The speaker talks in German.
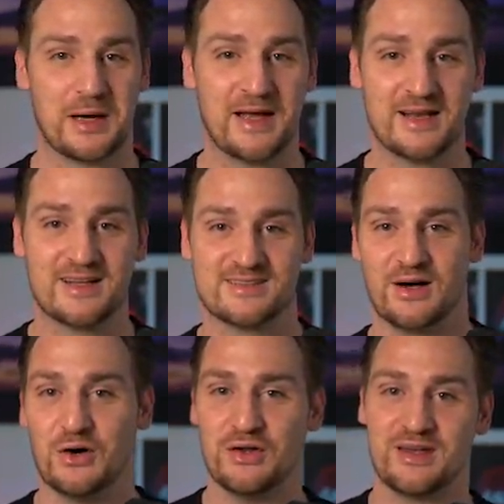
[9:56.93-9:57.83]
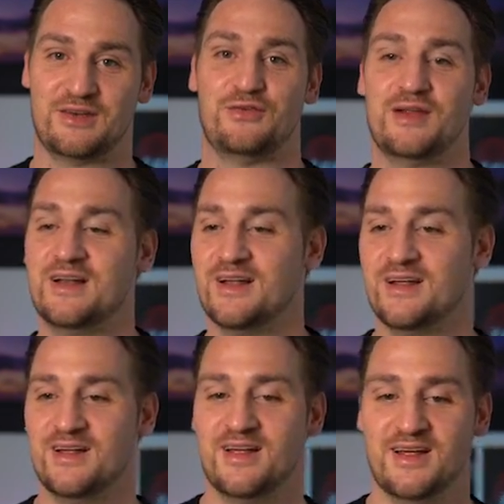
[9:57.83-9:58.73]
bringt es auch nicht viel.
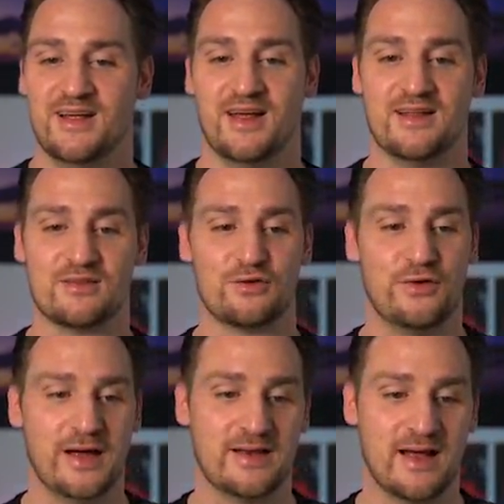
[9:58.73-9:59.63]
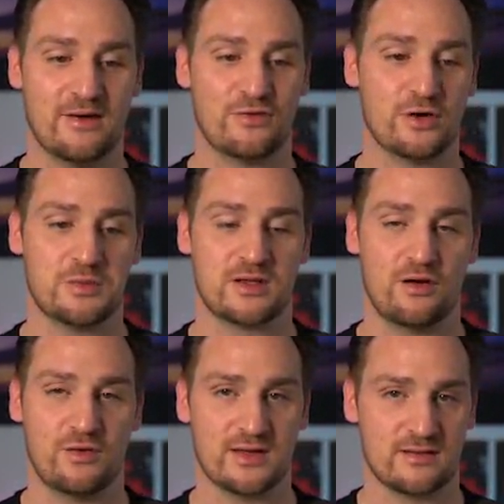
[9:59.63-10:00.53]
Insofern, da freue ich mich
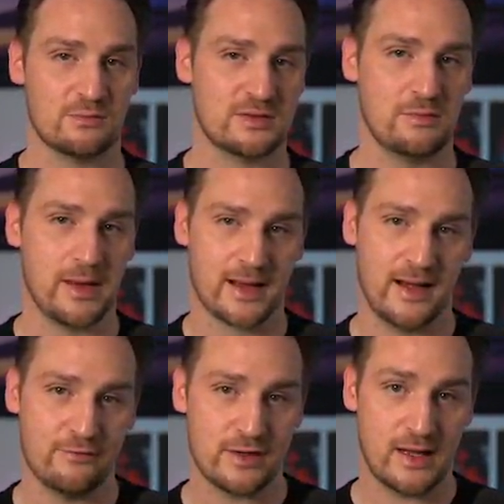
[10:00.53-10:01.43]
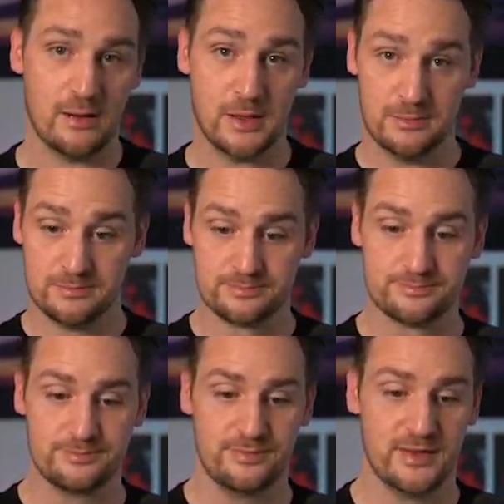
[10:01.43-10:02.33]
drauf, wenn ich das ein bisschen mehr gelevelt habe.
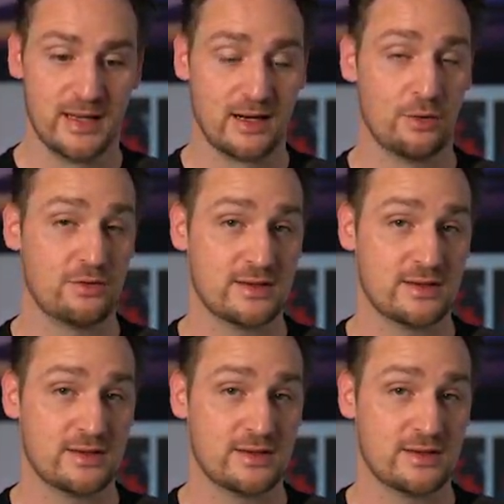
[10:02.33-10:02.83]
Dann glaube ich,